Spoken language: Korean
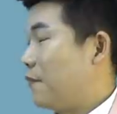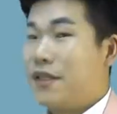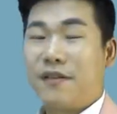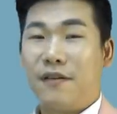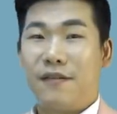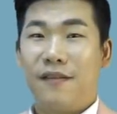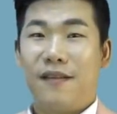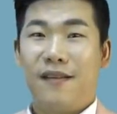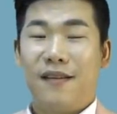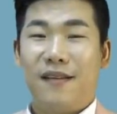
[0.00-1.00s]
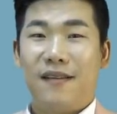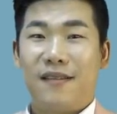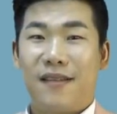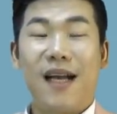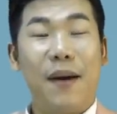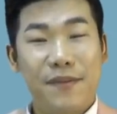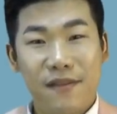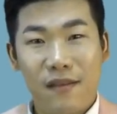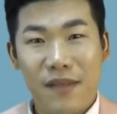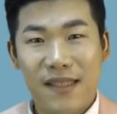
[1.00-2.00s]
먼저 제가
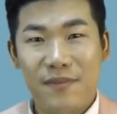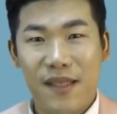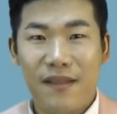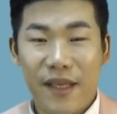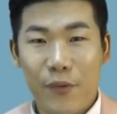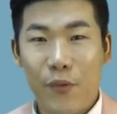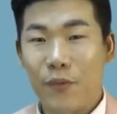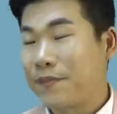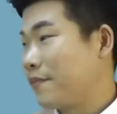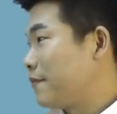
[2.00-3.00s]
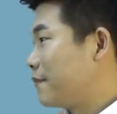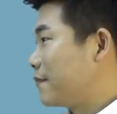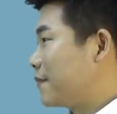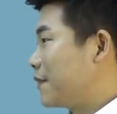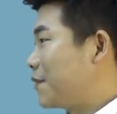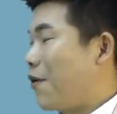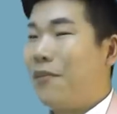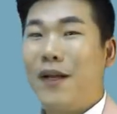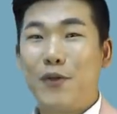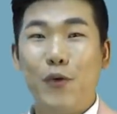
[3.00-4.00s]
앞서 말씀드린 대로
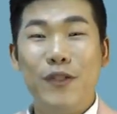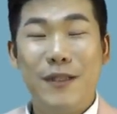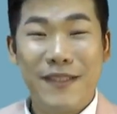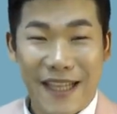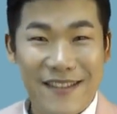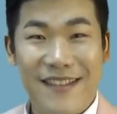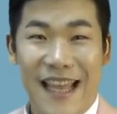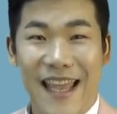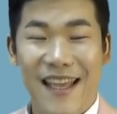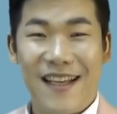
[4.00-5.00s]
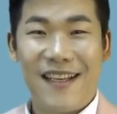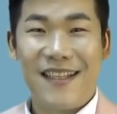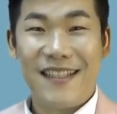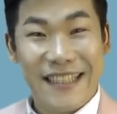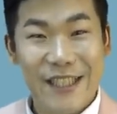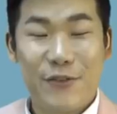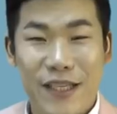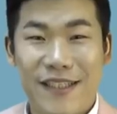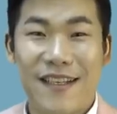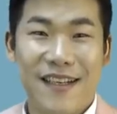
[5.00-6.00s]
정말 좋은 집을 샀는데
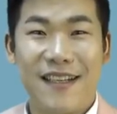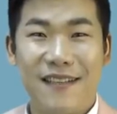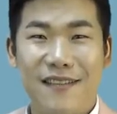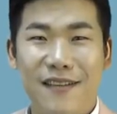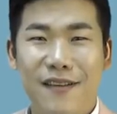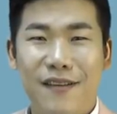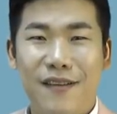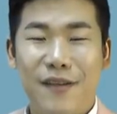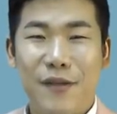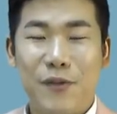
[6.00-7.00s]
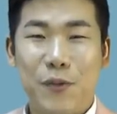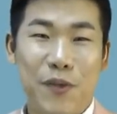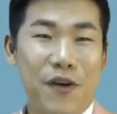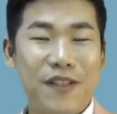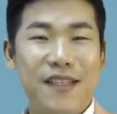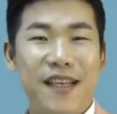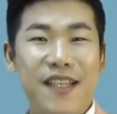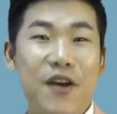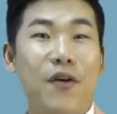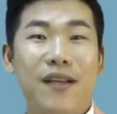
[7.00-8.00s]
1주택자가 좀
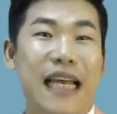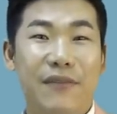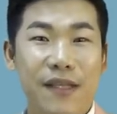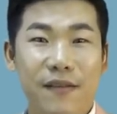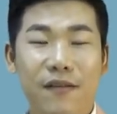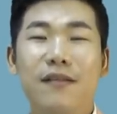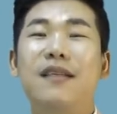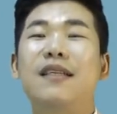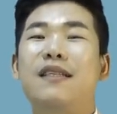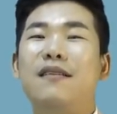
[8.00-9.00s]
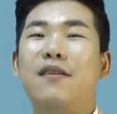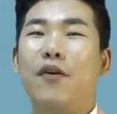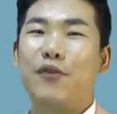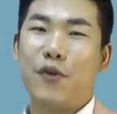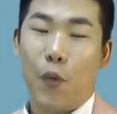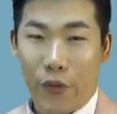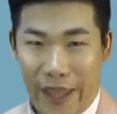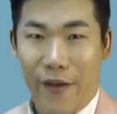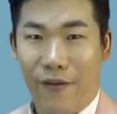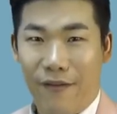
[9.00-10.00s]
경제적인 여건이 안 돼서 실거주를
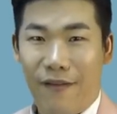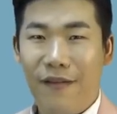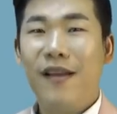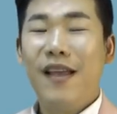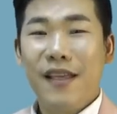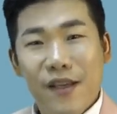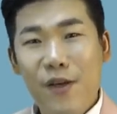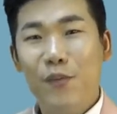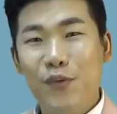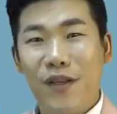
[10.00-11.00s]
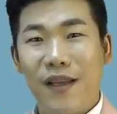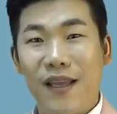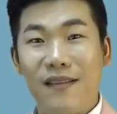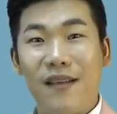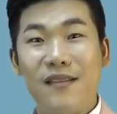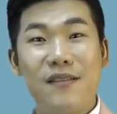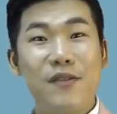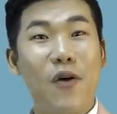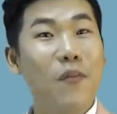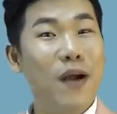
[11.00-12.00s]
못해요. 이런 분들에게 일단
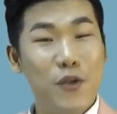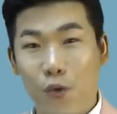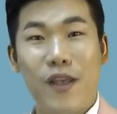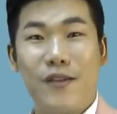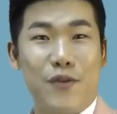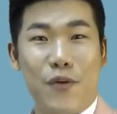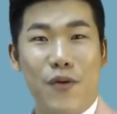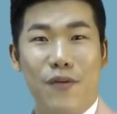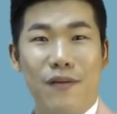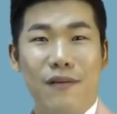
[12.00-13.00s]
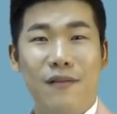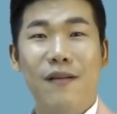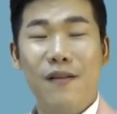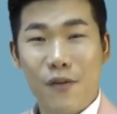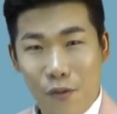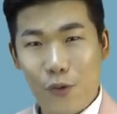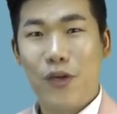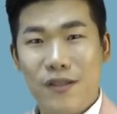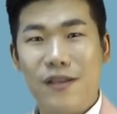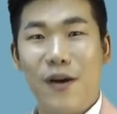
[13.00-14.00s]
정말 좋겠죠.
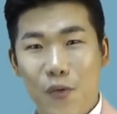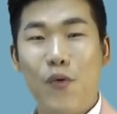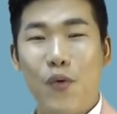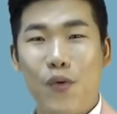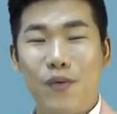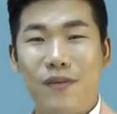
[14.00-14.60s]
거주하지 않고